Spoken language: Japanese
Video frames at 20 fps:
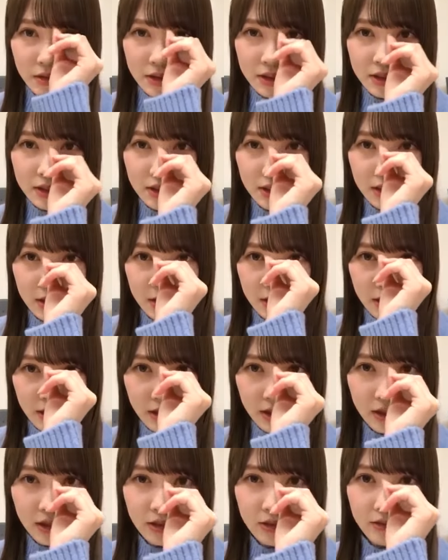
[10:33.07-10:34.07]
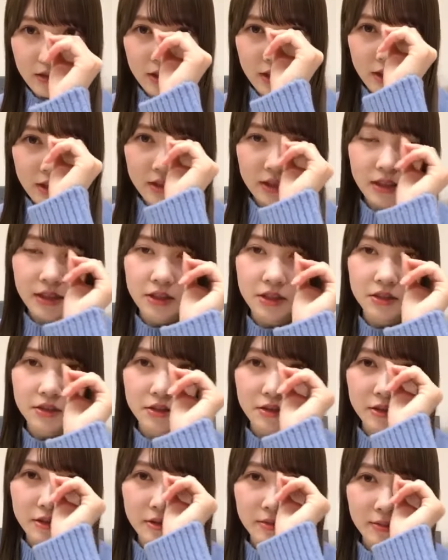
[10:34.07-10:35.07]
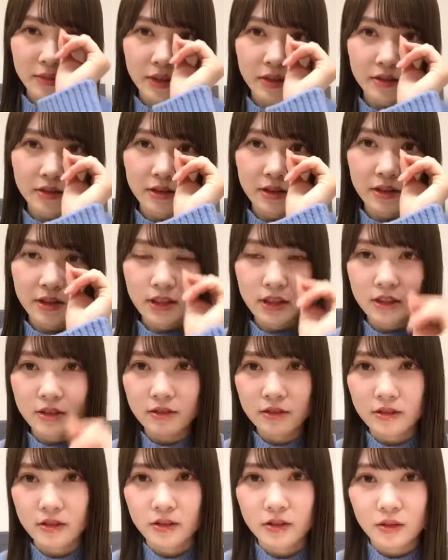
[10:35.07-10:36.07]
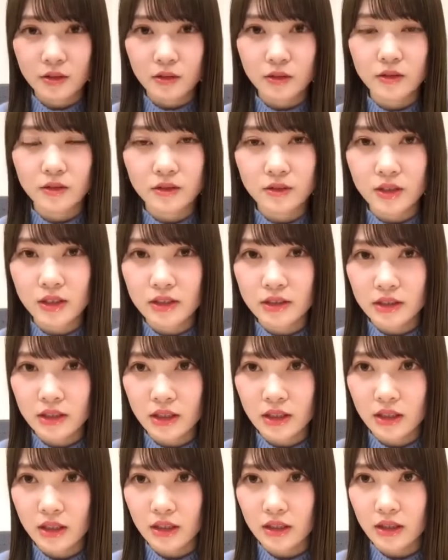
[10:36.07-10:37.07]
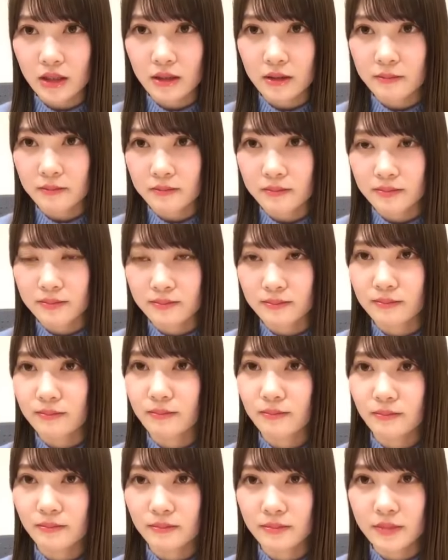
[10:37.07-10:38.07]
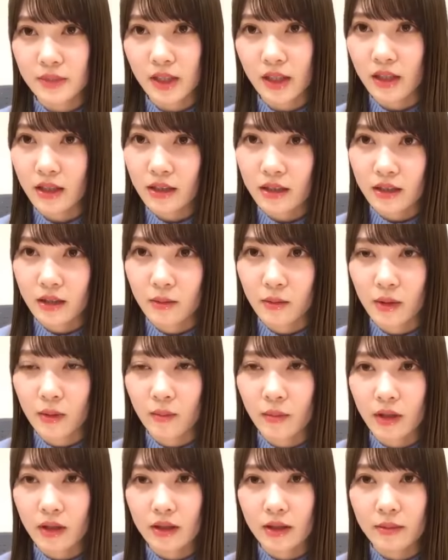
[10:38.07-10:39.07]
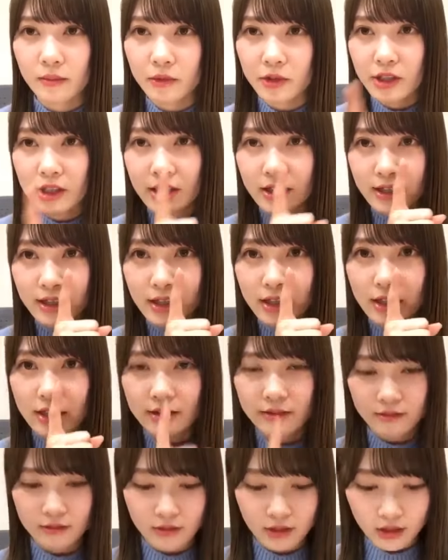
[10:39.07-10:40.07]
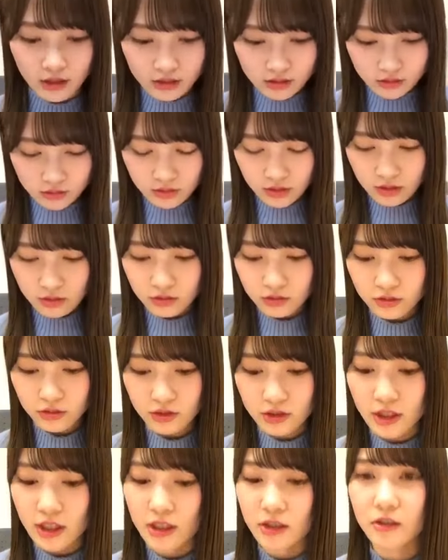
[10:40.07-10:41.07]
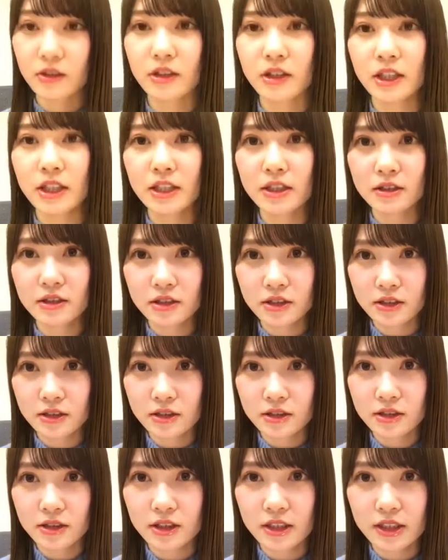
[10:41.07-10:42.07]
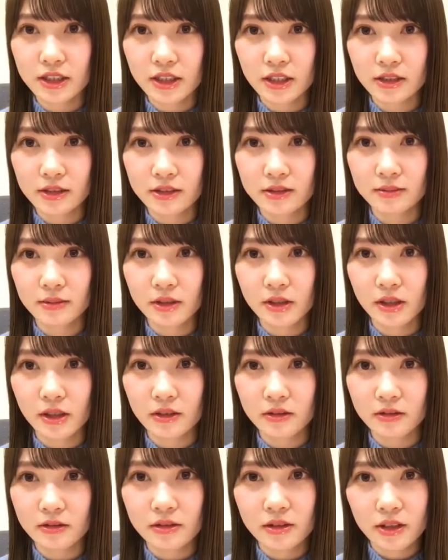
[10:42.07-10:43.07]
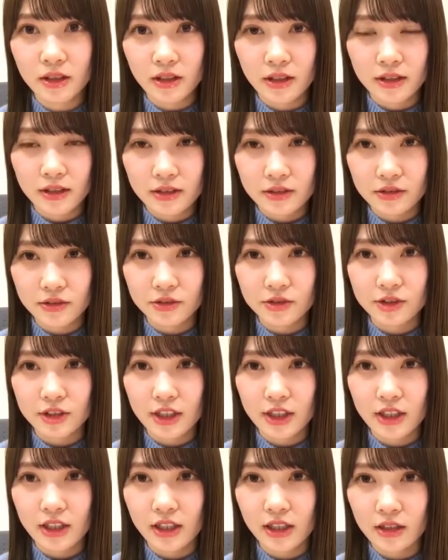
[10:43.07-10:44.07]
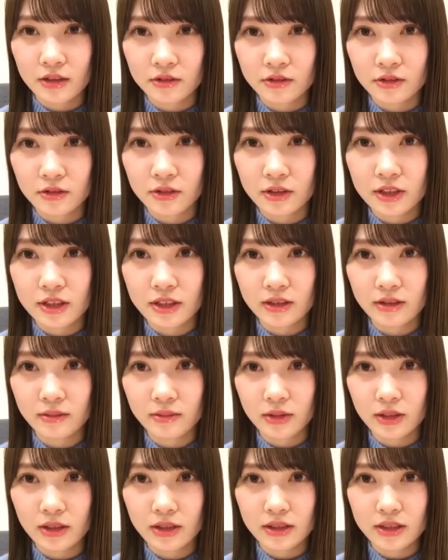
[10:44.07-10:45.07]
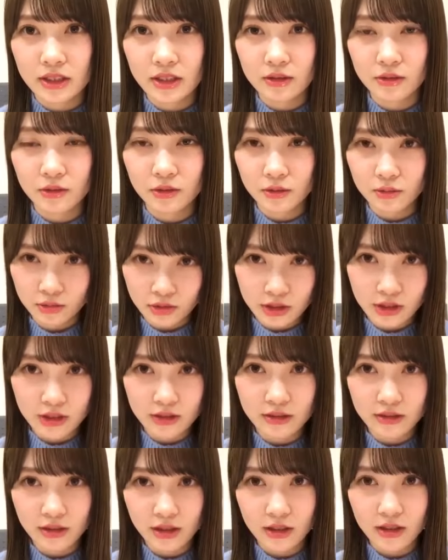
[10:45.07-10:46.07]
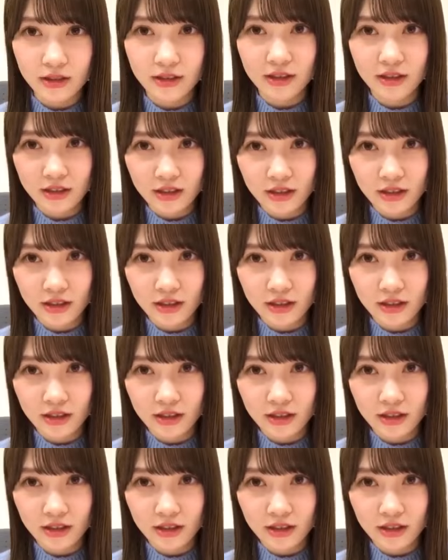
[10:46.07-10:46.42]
としちゃん的にはね、青春の馬より曲は好きかな。でもあんま何も言えない。あ、そんなことないよ、にがつじゅうくにち発売だよ。そう、さっきあの調べちゃんと覚えてるから、